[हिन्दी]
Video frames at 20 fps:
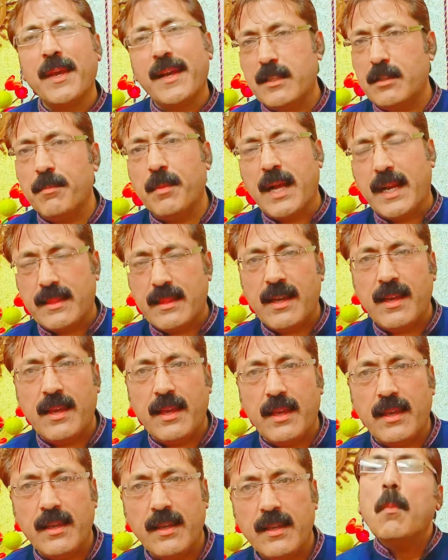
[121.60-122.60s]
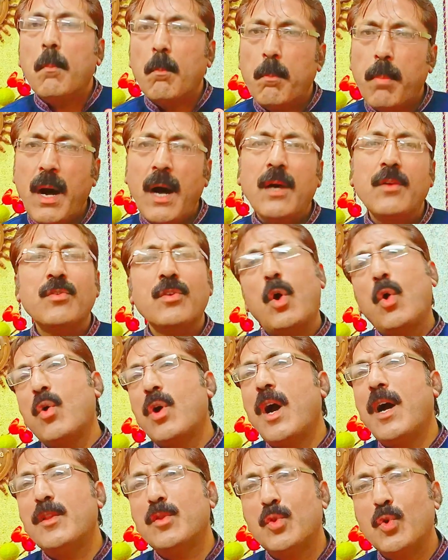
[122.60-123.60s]
भी खत्म करता है बाज
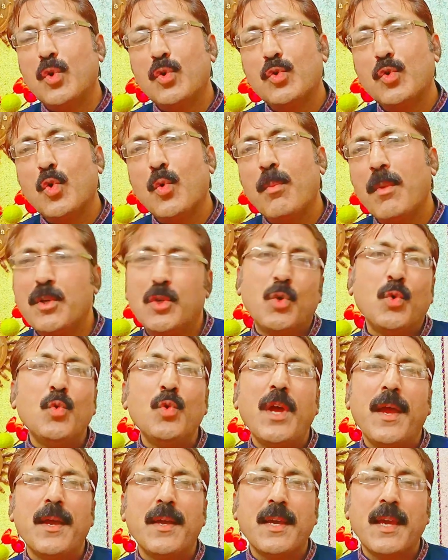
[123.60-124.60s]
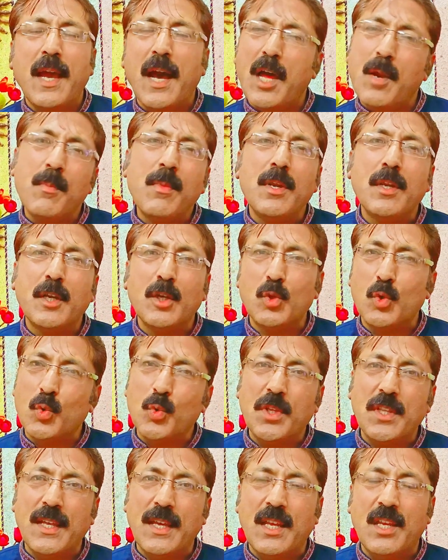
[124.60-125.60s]
औकात दोस्तों मशहूर है कि हरमल की
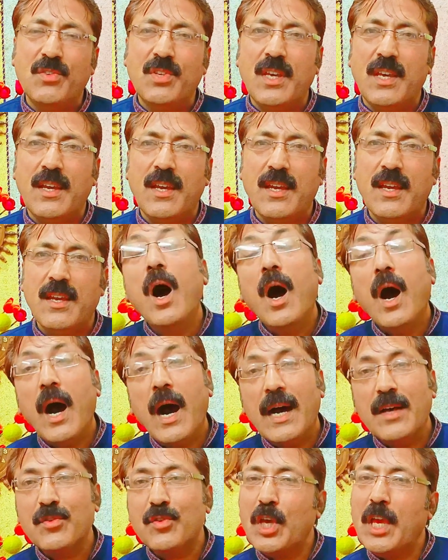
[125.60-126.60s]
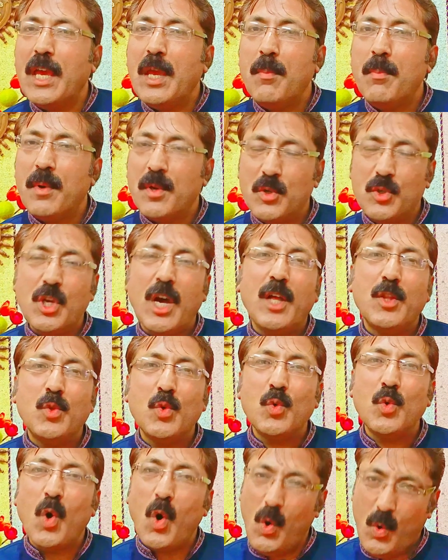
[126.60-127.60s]
धुनी देने से आसेब
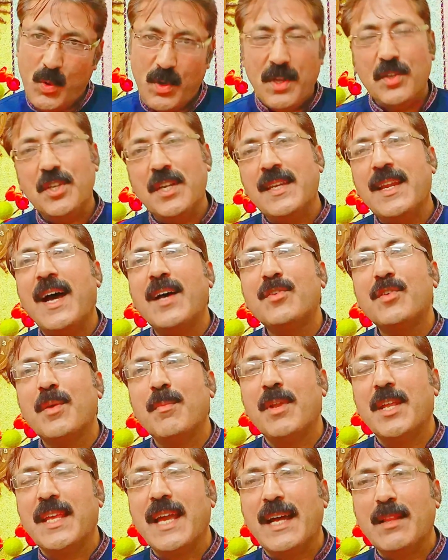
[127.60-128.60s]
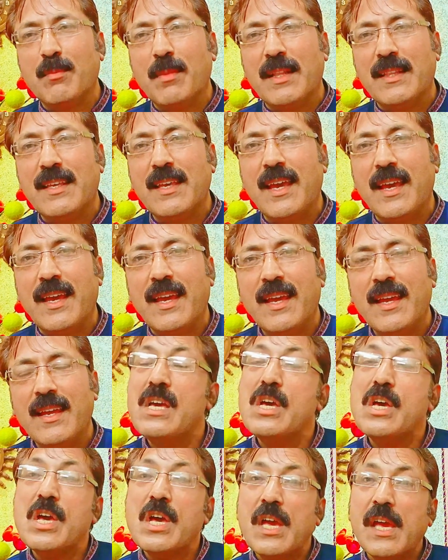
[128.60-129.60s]
जादू और जिन्ना से भी निजात मिलती है
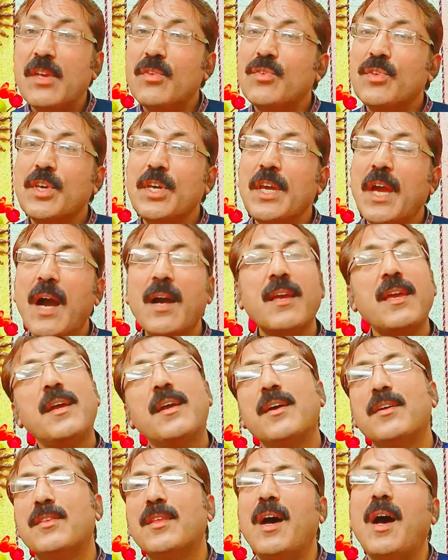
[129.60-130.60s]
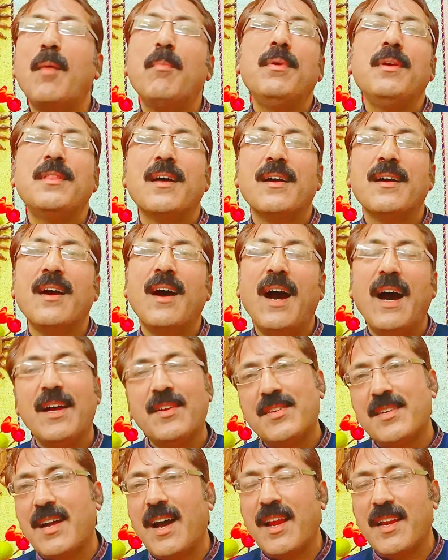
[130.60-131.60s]
इसकी हकीकत अभी तक
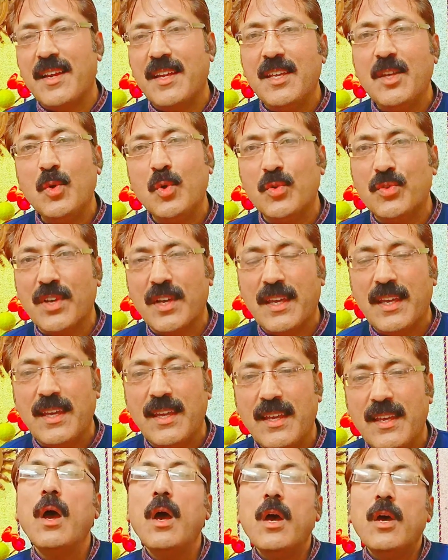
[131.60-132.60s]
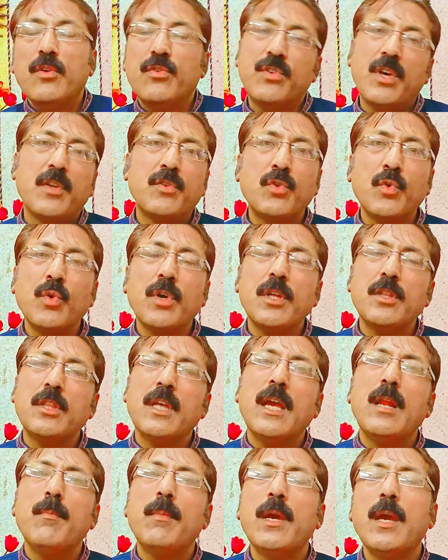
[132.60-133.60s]
आश्कार नहीं हो सकी सरसों के
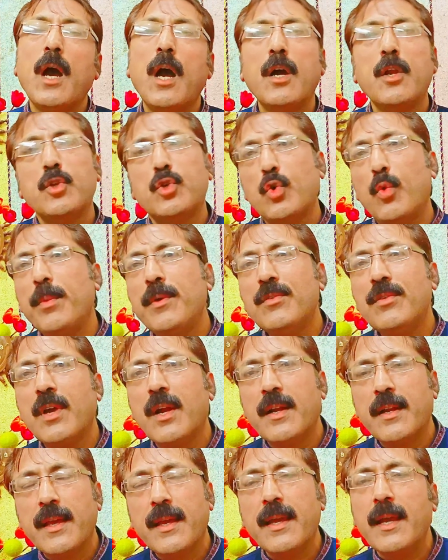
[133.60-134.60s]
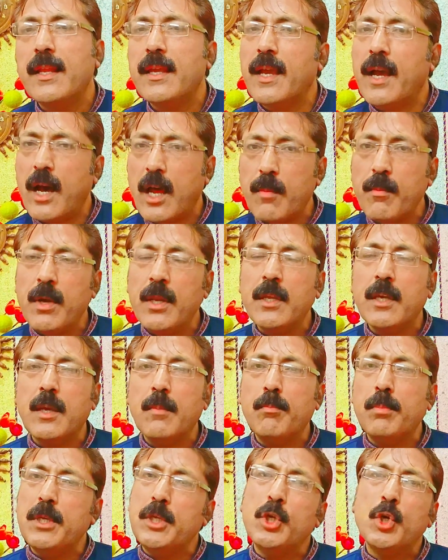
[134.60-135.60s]
तेल में अगर 24 घंटे के लिए हरमल के
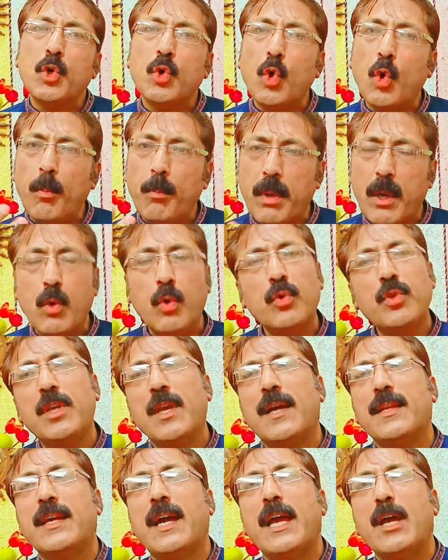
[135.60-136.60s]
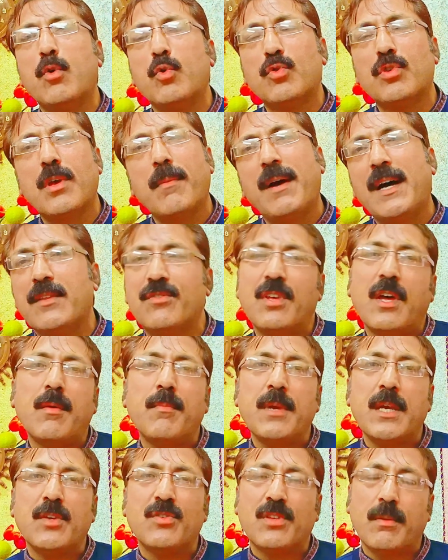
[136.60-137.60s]
बीजों को भिगो दिया जाए और उसके बाद सर
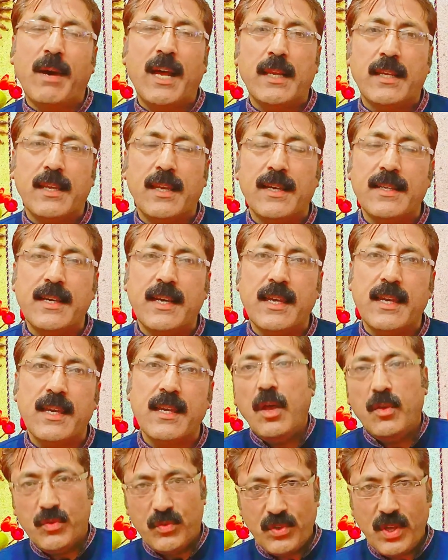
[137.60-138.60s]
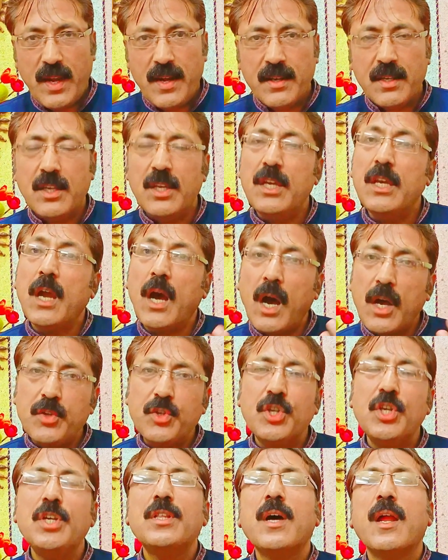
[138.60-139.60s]
में इस्तेमाल किया जाए सर की
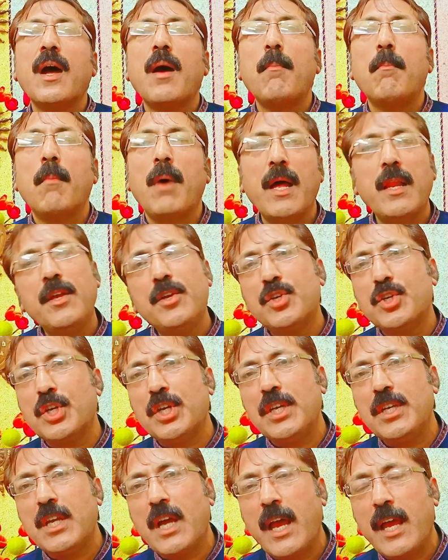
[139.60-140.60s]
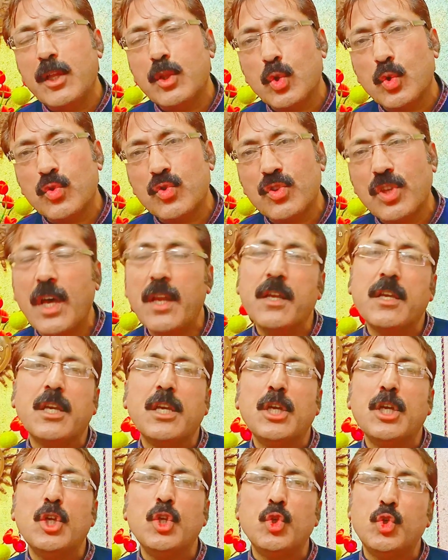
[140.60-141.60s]
अच्छी तरह मालिश की जाए तो सर
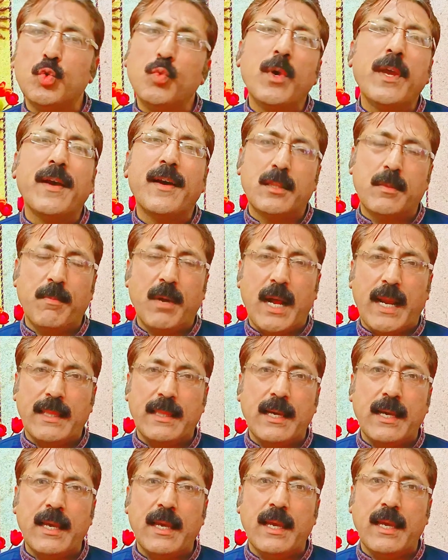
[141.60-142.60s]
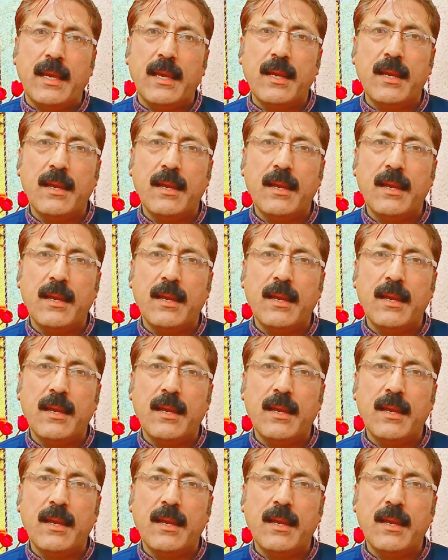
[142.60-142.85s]
की जुएं खत्म करता है